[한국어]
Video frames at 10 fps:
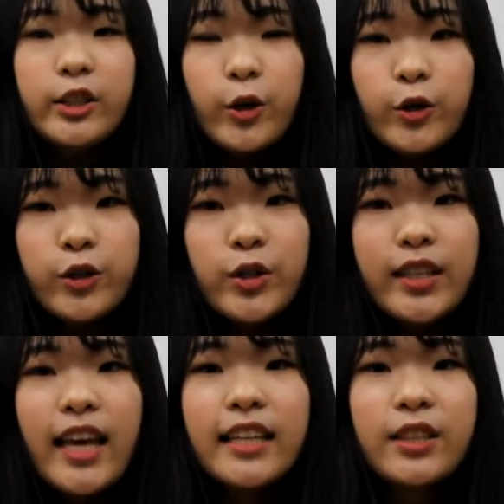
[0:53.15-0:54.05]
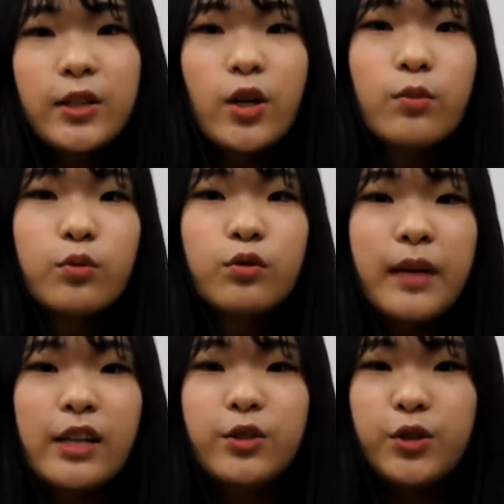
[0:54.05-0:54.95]
정유년 새해 첫 성북
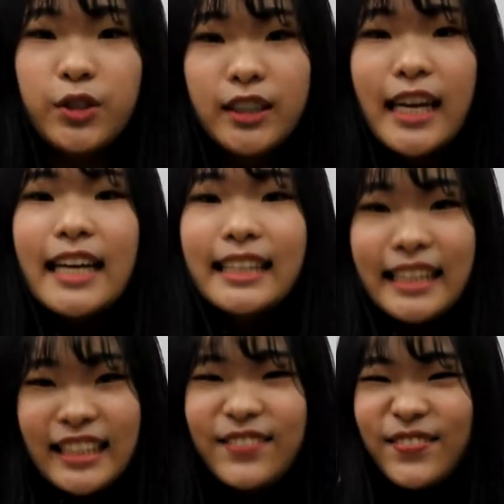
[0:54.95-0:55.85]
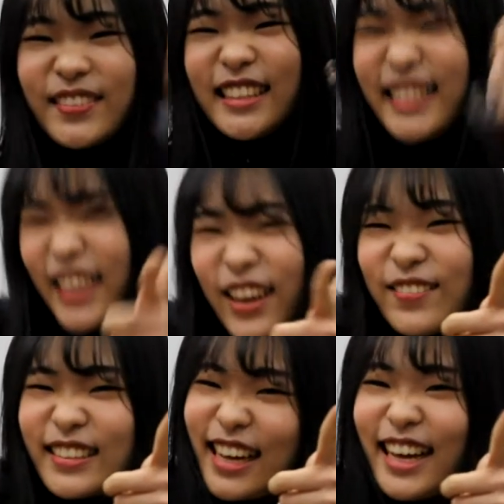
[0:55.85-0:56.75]
마을 뉴스 지금
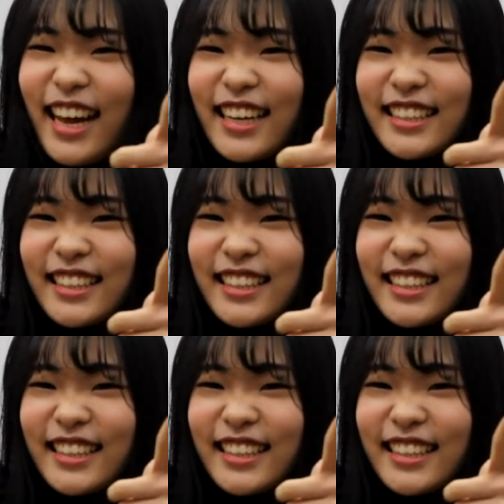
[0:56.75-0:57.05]
시작합니다.